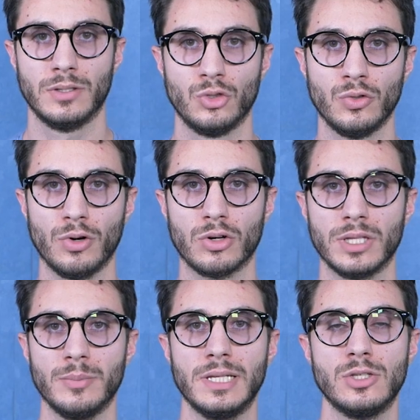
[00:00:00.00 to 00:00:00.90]
Une fois qu'on
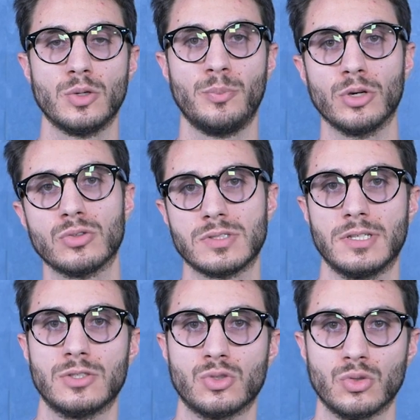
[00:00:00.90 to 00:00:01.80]
a mis les jumpers de
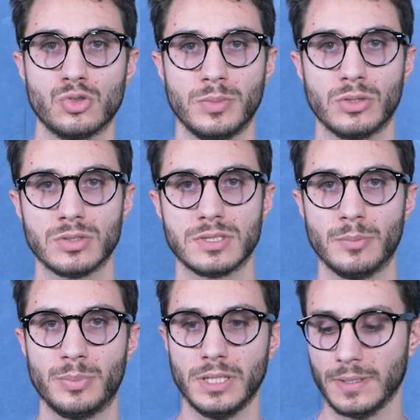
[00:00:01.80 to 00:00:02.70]
sélection du
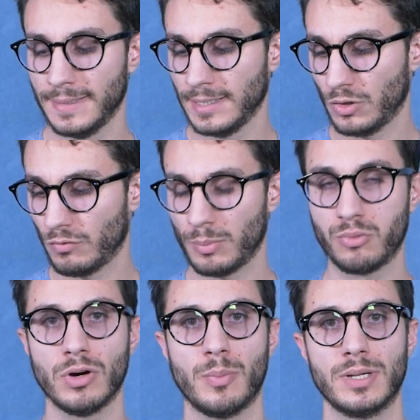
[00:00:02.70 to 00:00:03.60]
micro-stepping, on va
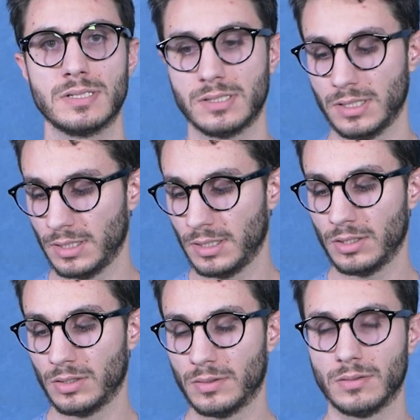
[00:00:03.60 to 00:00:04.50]
pouvoir placer
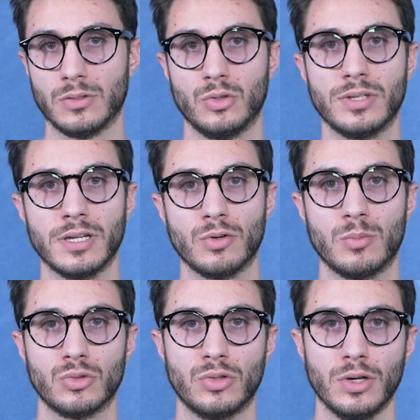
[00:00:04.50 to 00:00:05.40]
le driver
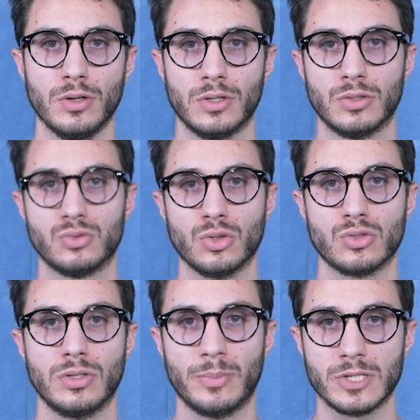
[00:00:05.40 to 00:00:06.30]
moteur sur
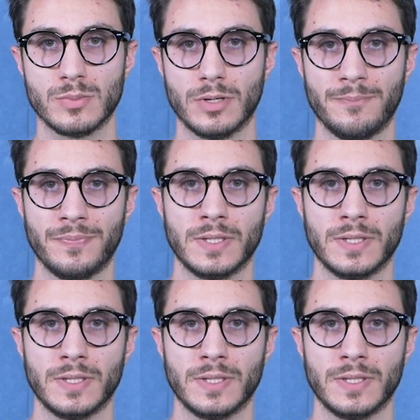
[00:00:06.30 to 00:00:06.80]
son emplacement.